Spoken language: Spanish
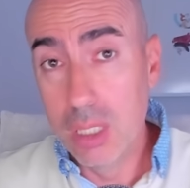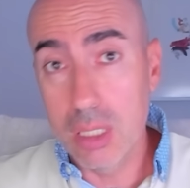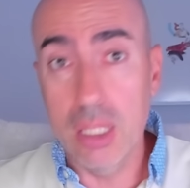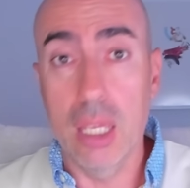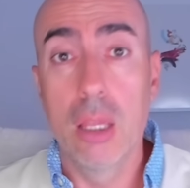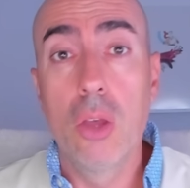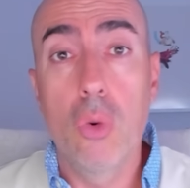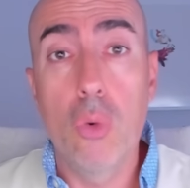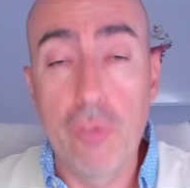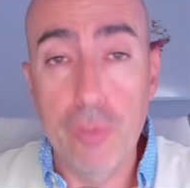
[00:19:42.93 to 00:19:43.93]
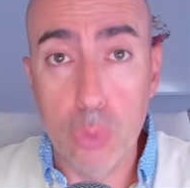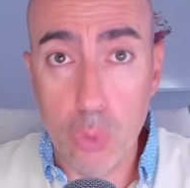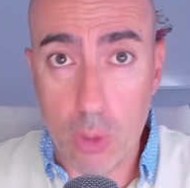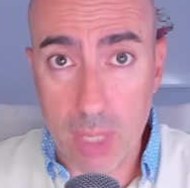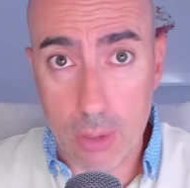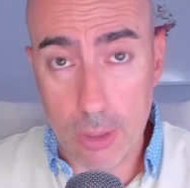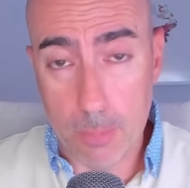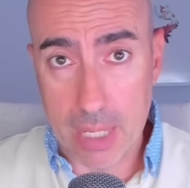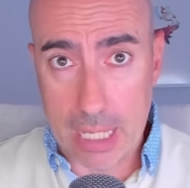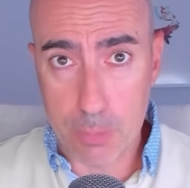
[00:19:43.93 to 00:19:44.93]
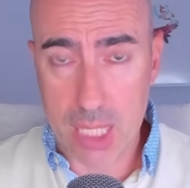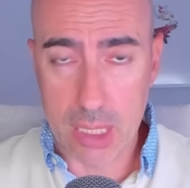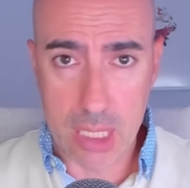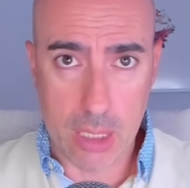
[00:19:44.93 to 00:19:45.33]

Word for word: de un futuro mejor para las partes.